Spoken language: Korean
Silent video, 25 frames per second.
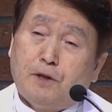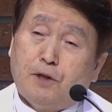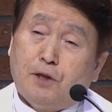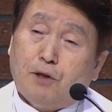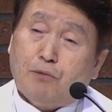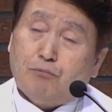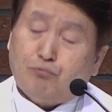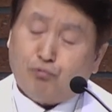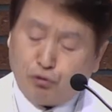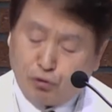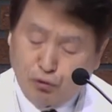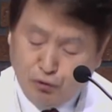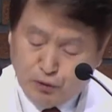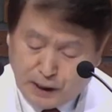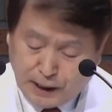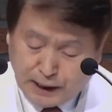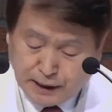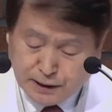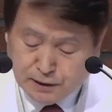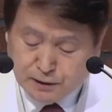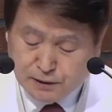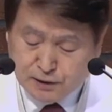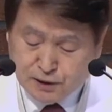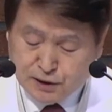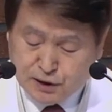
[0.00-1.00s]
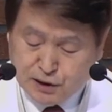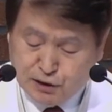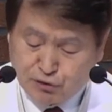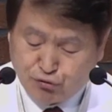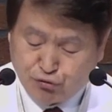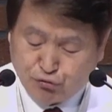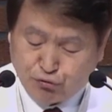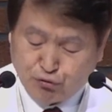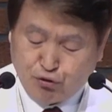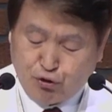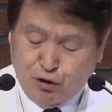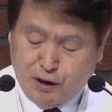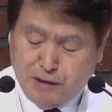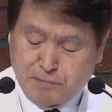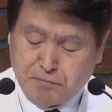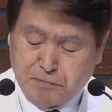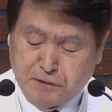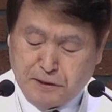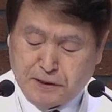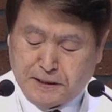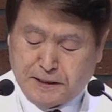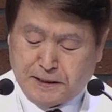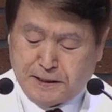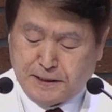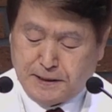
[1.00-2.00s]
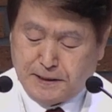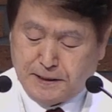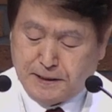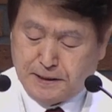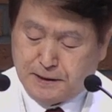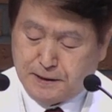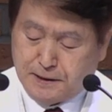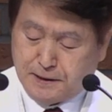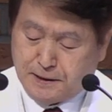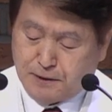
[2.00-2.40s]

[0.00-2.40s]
물론 하는 것이 중요합니다.